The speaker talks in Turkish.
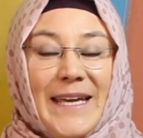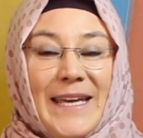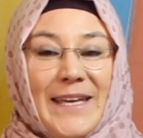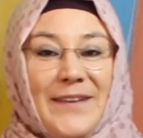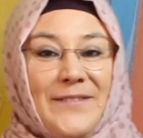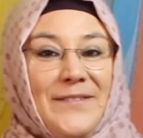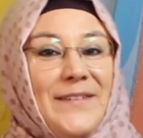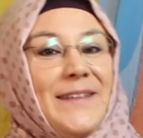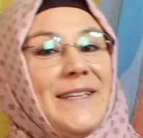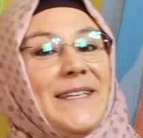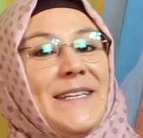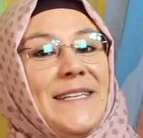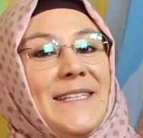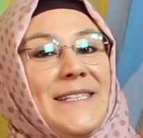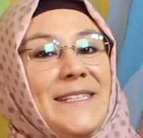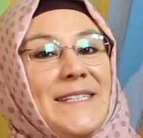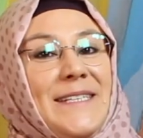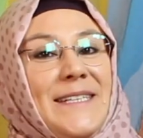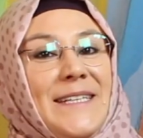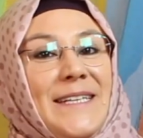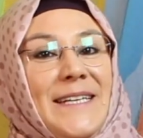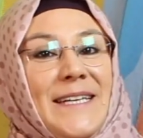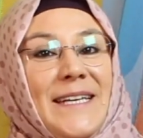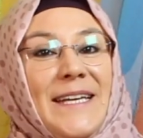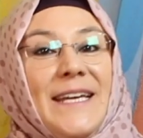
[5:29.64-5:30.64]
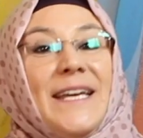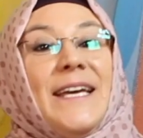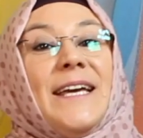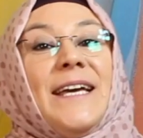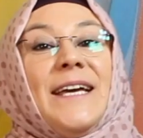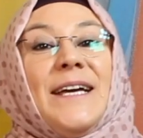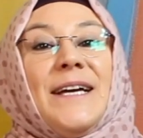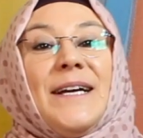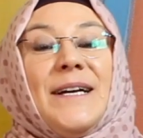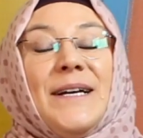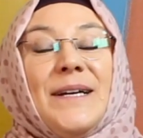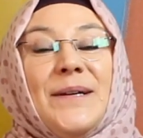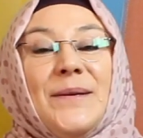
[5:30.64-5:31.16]
Evet.
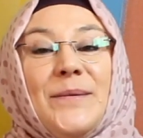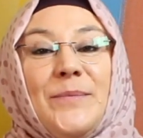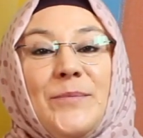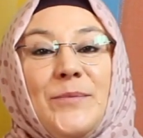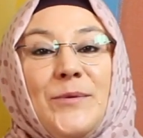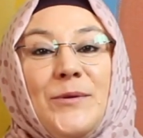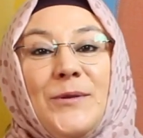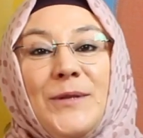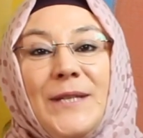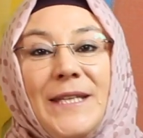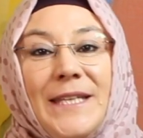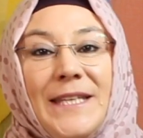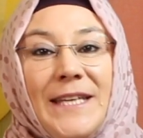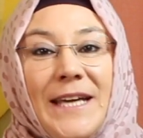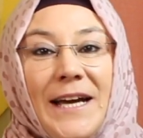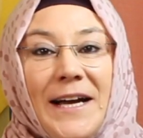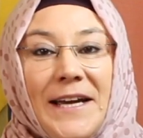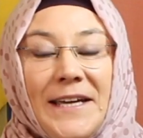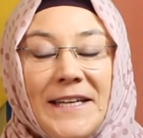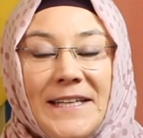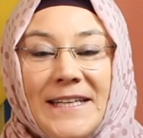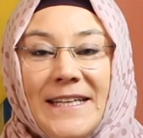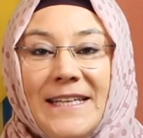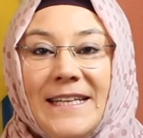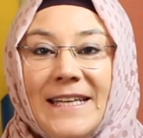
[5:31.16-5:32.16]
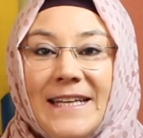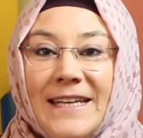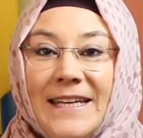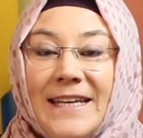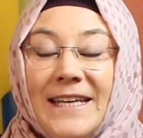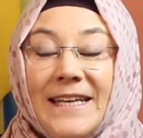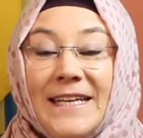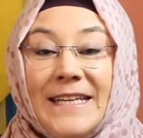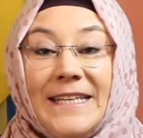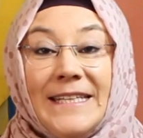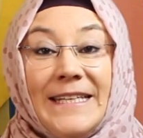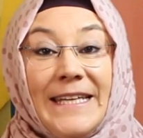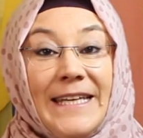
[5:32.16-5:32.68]
Bu hikayede
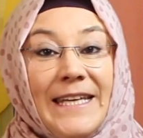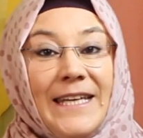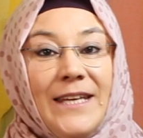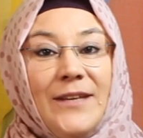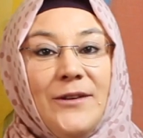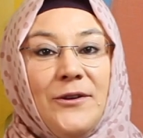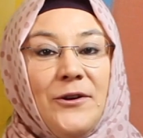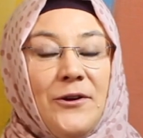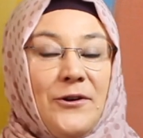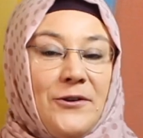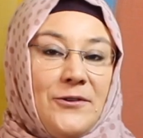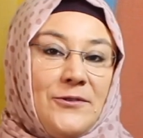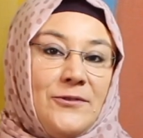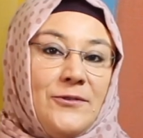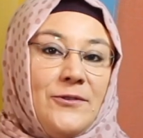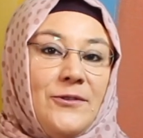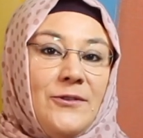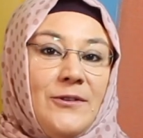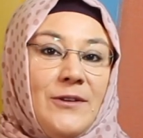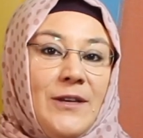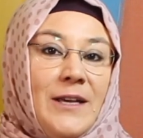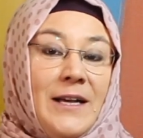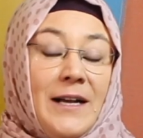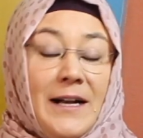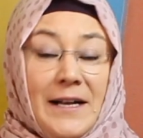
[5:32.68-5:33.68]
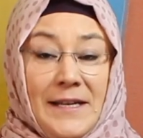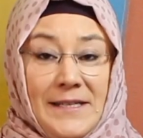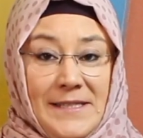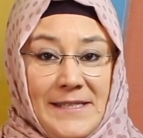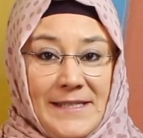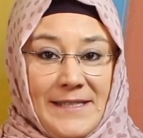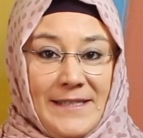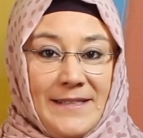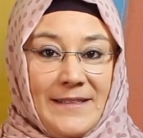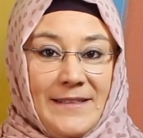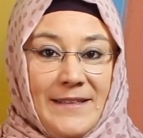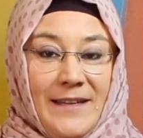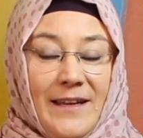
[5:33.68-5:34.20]
de neyi gördük?
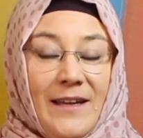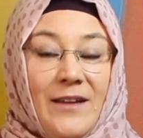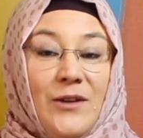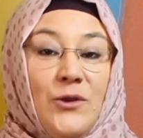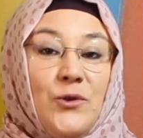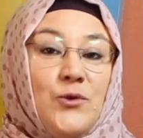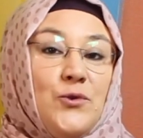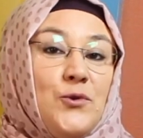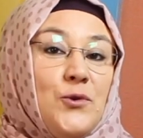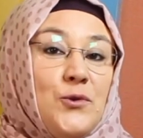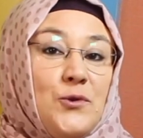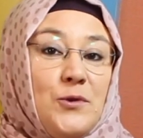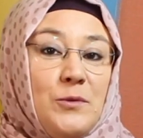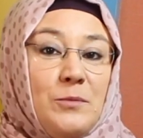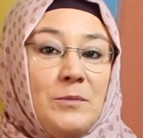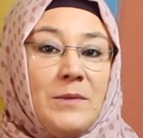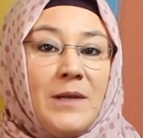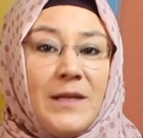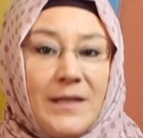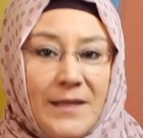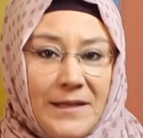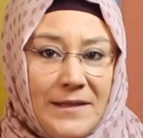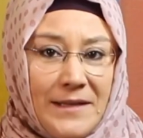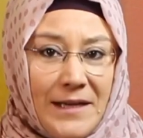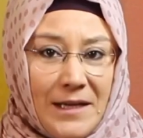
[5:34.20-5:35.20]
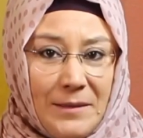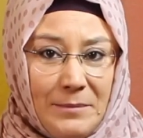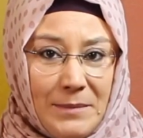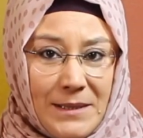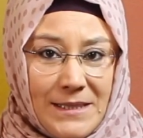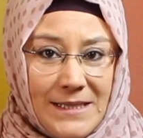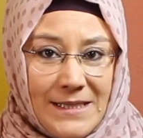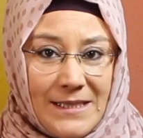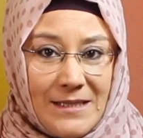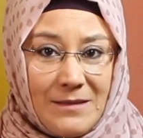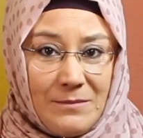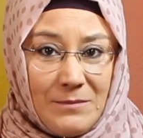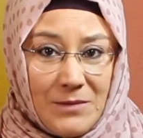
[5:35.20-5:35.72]
Aslında çözüm ne kadar
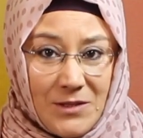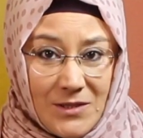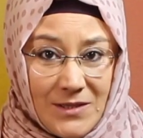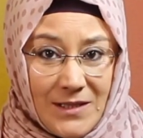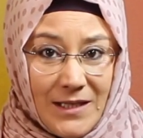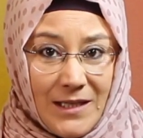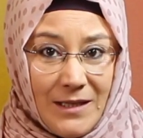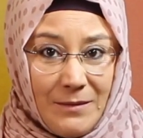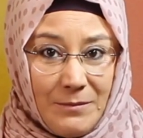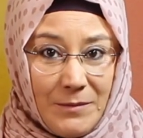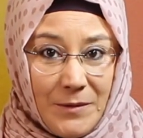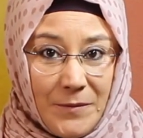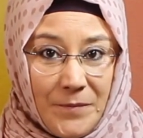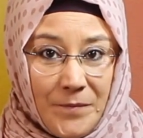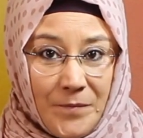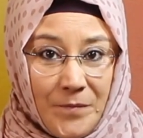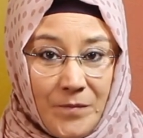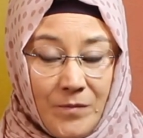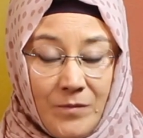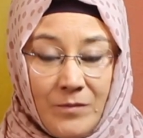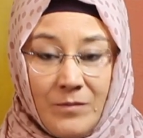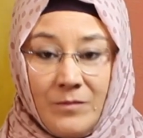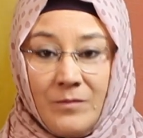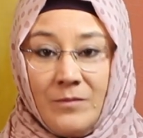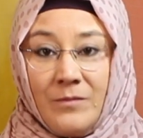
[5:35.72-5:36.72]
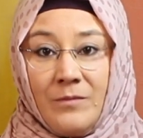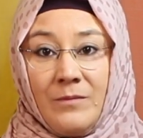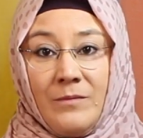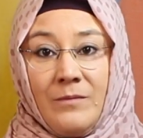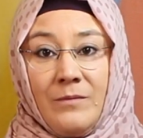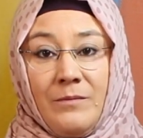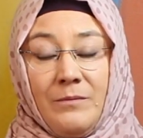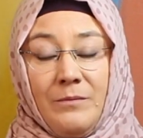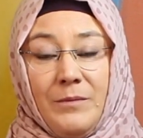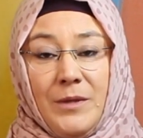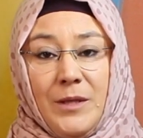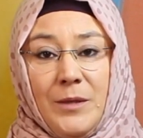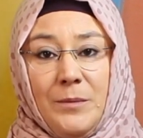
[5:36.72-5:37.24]
basitmiş değil mi?
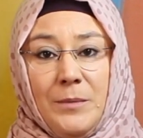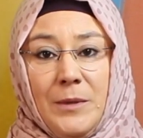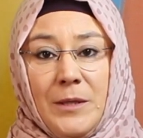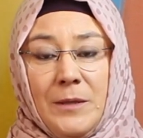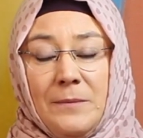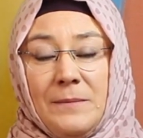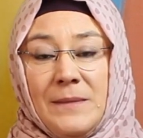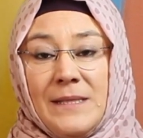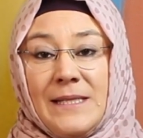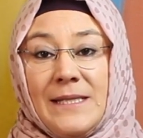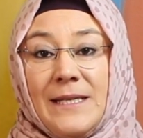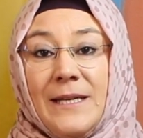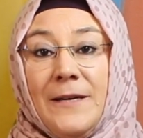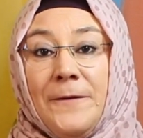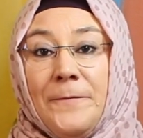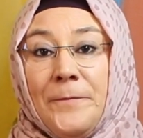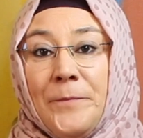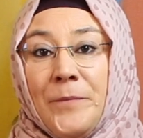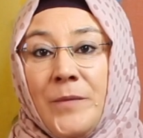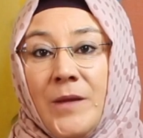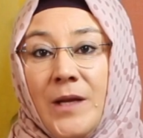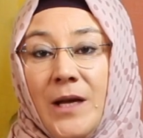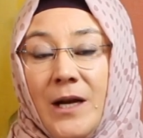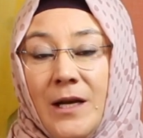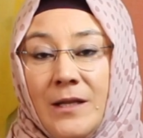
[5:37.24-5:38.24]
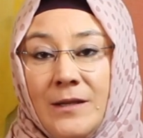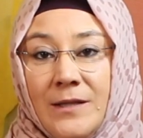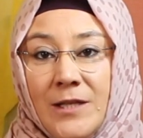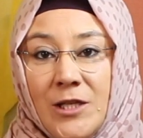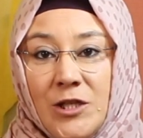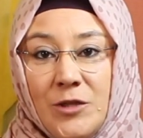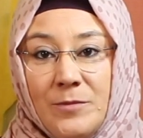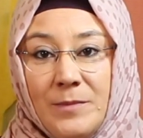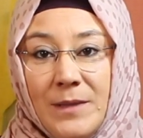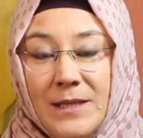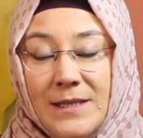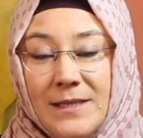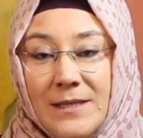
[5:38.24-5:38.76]
Birbirimizi
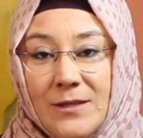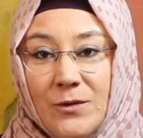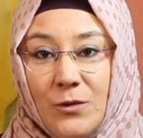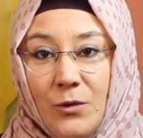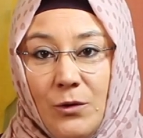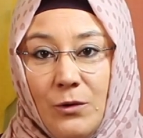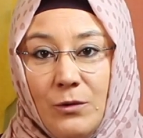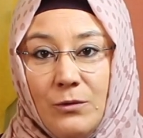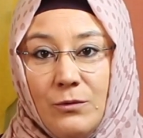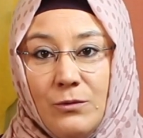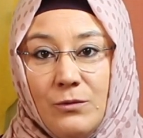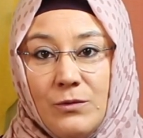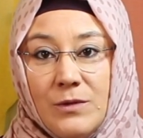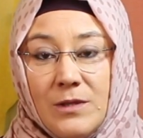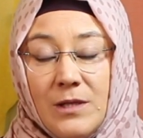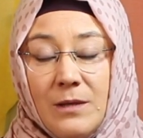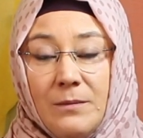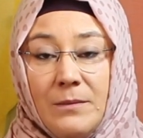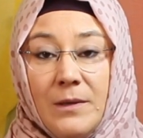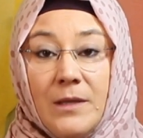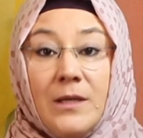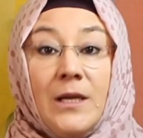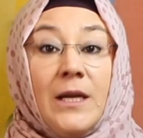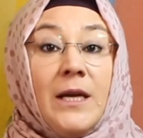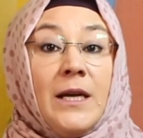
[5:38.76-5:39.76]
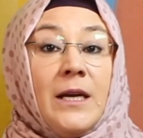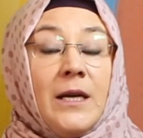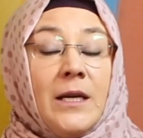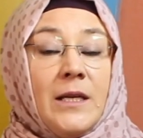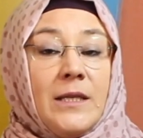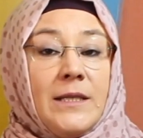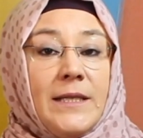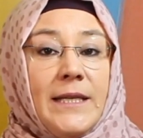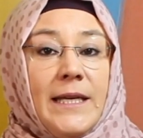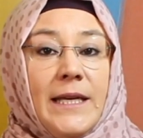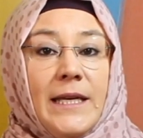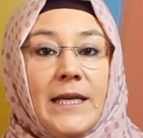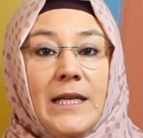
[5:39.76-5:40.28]
anlaşmazlık olduğu zaman
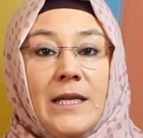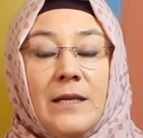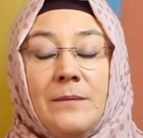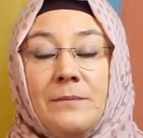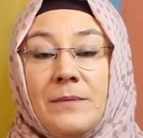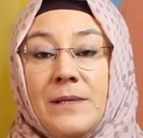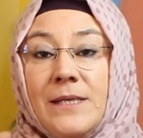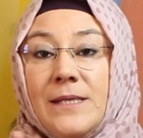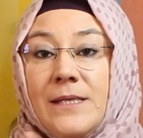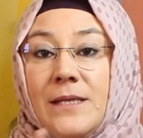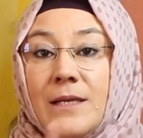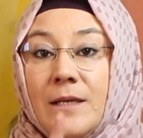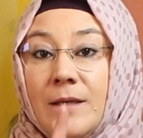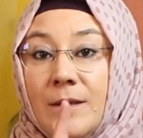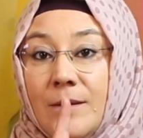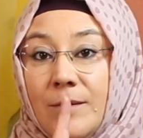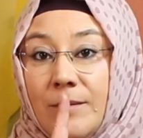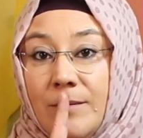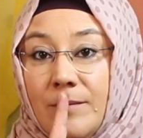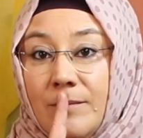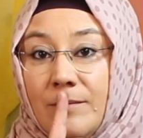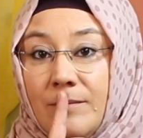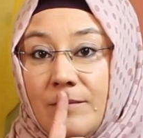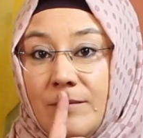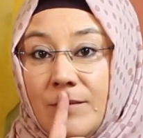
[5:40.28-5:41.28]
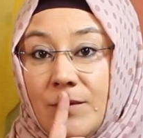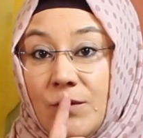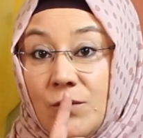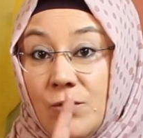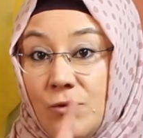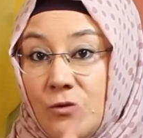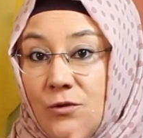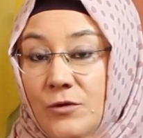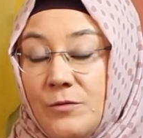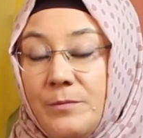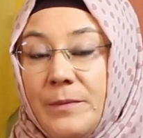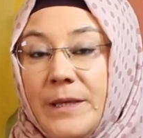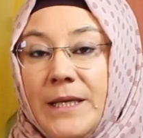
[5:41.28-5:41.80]
diğerimiz
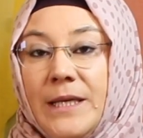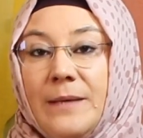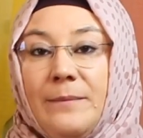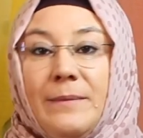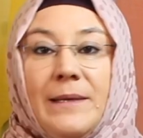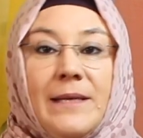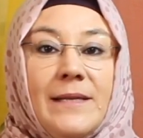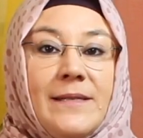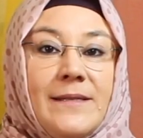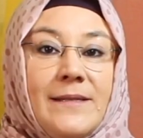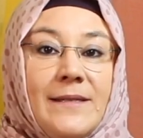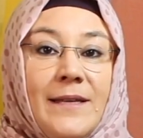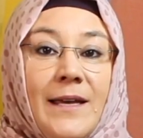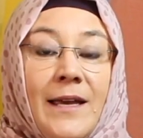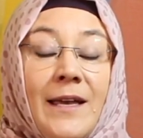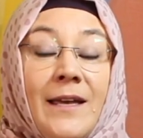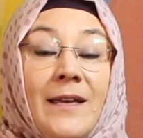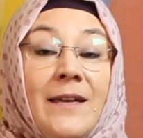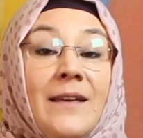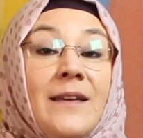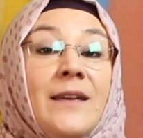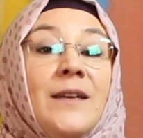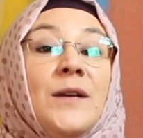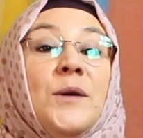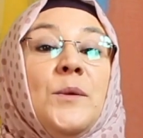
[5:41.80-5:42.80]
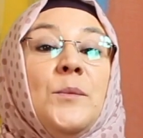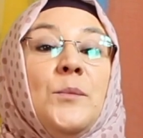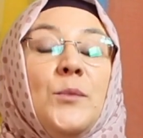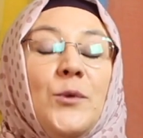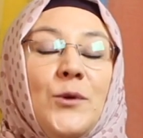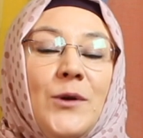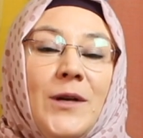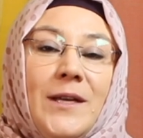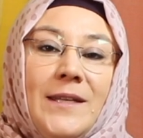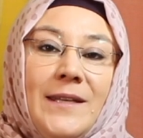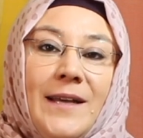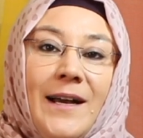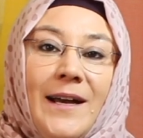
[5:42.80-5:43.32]
susmayı bilse bu
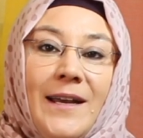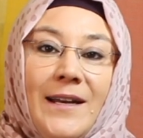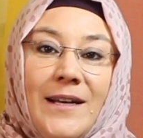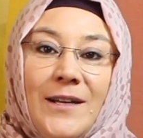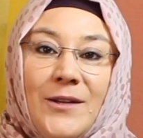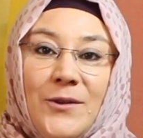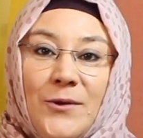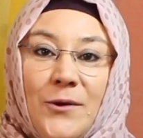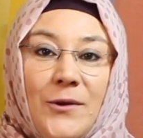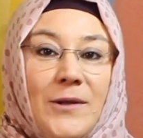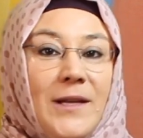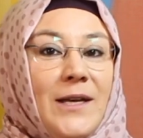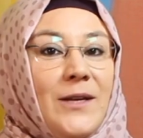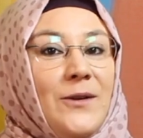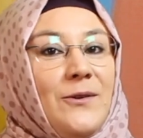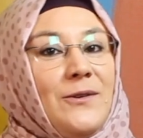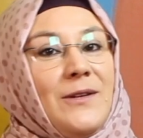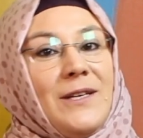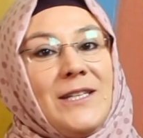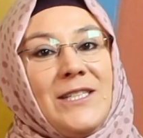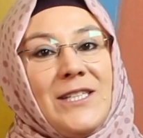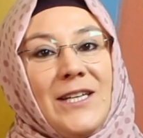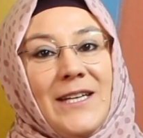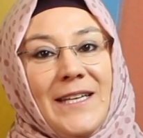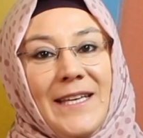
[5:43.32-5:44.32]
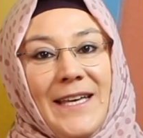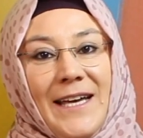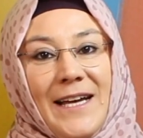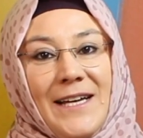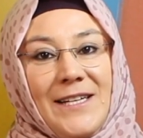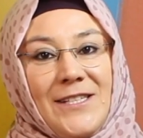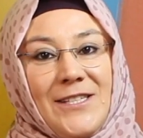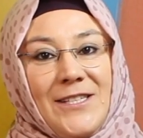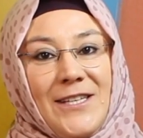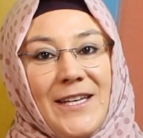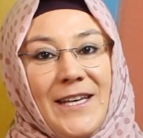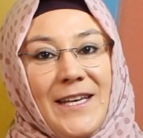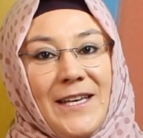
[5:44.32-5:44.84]
kadar kolay olacak her
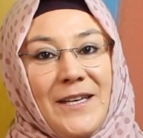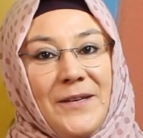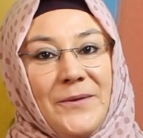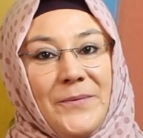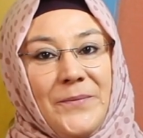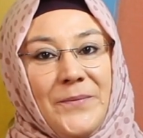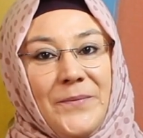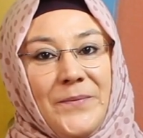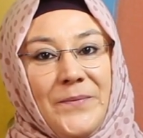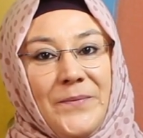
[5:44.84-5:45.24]
şey.